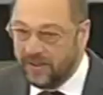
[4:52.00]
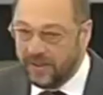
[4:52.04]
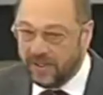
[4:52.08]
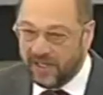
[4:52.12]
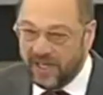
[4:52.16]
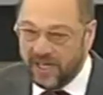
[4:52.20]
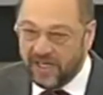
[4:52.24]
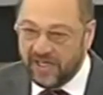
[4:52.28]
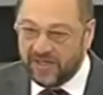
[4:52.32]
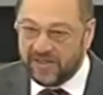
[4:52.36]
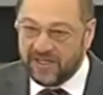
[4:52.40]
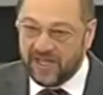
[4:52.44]
die
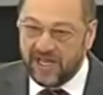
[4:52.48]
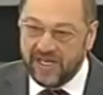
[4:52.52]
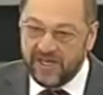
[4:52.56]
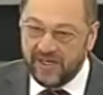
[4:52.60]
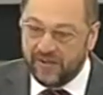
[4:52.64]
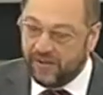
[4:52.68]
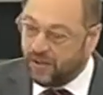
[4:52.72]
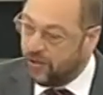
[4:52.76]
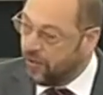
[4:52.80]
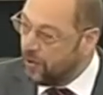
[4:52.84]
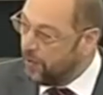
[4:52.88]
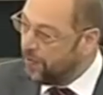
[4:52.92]
realität
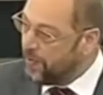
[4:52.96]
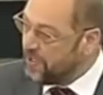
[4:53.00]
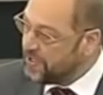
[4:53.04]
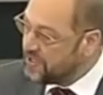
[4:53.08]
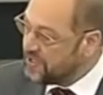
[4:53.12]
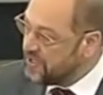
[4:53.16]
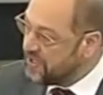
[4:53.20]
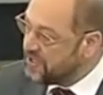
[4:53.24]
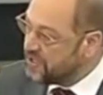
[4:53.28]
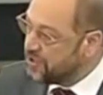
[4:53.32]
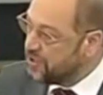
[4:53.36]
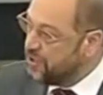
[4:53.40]
in europa
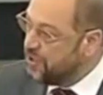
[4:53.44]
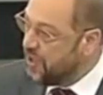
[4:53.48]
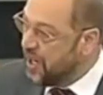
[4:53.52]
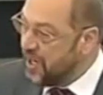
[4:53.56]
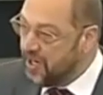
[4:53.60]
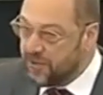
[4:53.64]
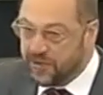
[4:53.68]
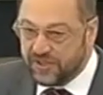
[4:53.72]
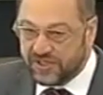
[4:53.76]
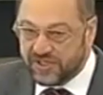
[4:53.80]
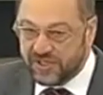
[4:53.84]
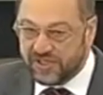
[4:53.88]
sieht so
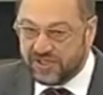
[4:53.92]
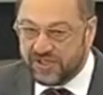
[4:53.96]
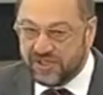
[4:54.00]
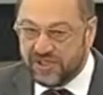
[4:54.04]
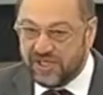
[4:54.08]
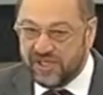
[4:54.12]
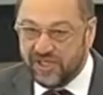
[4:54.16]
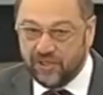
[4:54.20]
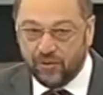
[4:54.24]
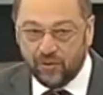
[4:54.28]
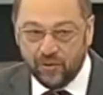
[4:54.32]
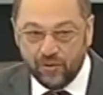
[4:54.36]
aus dass
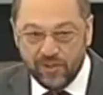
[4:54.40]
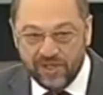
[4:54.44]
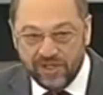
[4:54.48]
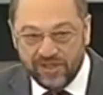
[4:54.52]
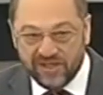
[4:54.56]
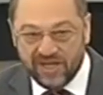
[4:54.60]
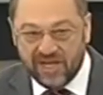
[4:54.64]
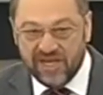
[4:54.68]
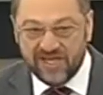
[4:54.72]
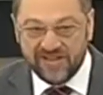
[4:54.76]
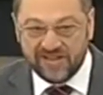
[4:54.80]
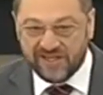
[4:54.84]
die eu in
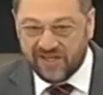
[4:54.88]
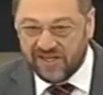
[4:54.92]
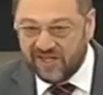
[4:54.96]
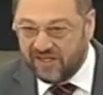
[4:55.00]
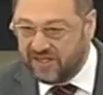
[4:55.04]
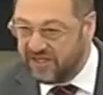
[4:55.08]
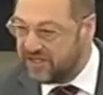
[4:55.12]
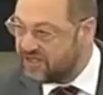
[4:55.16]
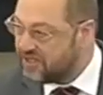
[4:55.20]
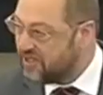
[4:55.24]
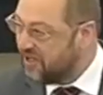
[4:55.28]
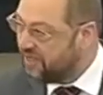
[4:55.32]
drei
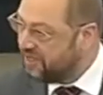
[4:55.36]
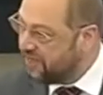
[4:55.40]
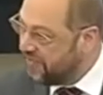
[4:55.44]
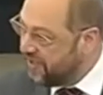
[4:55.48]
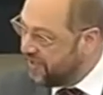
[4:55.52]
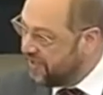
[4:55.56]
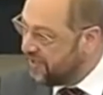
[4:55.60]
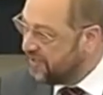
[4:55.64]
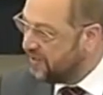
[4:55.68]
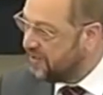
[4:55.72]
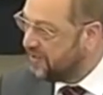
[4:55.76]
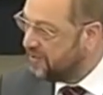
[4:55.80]
teile
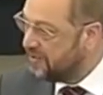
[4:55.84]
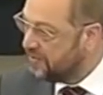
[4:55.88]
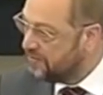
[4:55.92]
zerfällt